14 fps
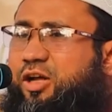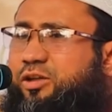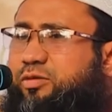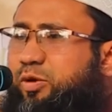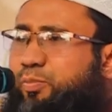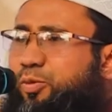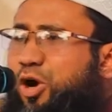
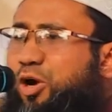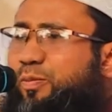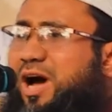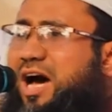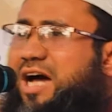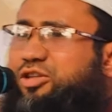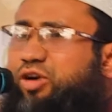তুমি
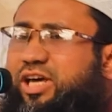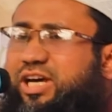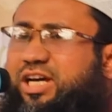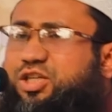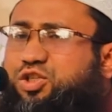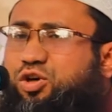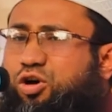বরবাদ হয়ে
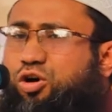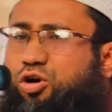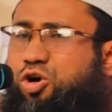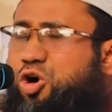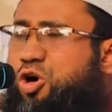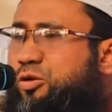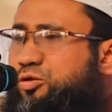গেছো
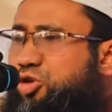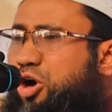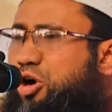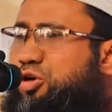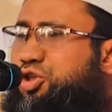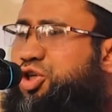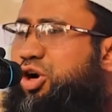
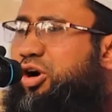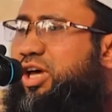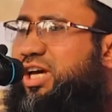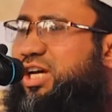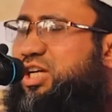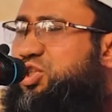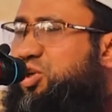ধ্বংস
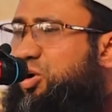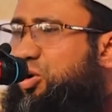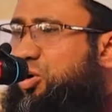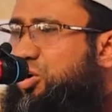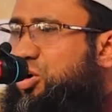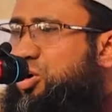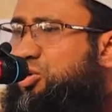হয়ে গেছো
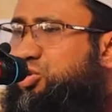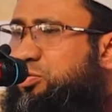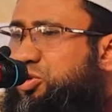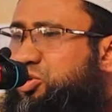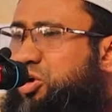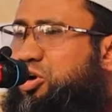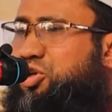
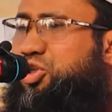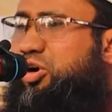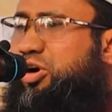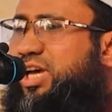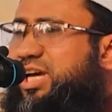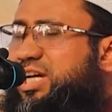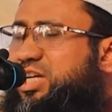তুমি ধ্বংস
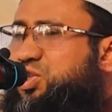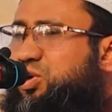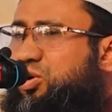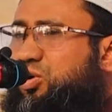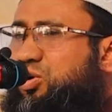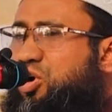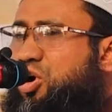হয়ে
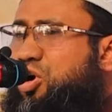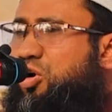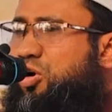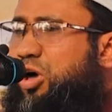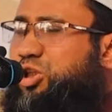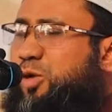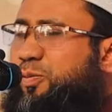গেছো
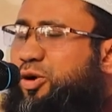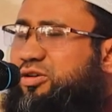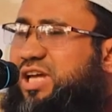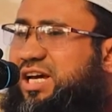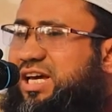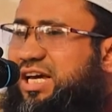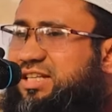অতপর
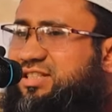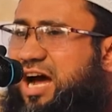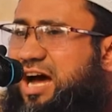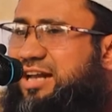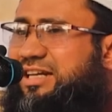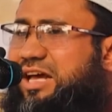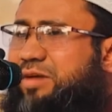তাকে
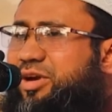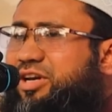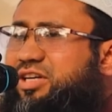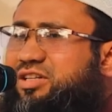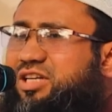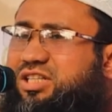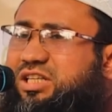জাহান নামে
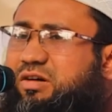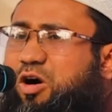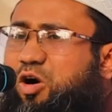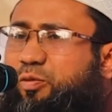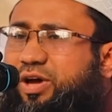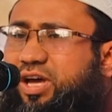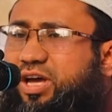নির্দেশ দেওয়া
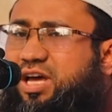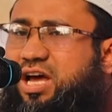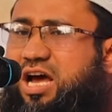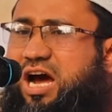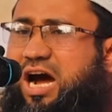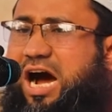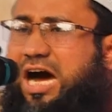হবে
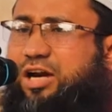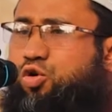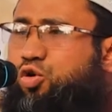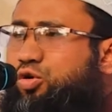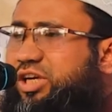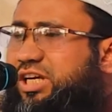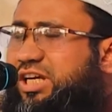আর
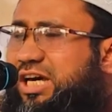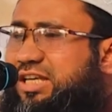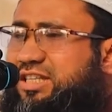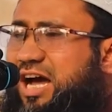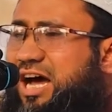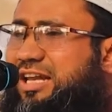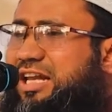খুনিকে
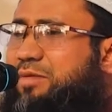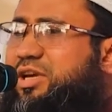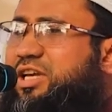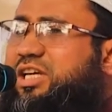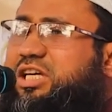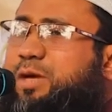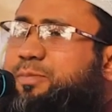জাহান নামে
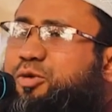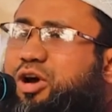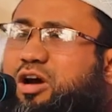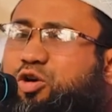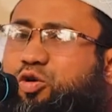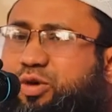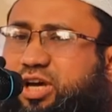নিক্ষেপ
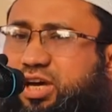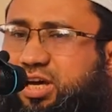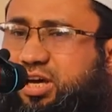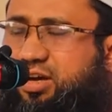করা হবে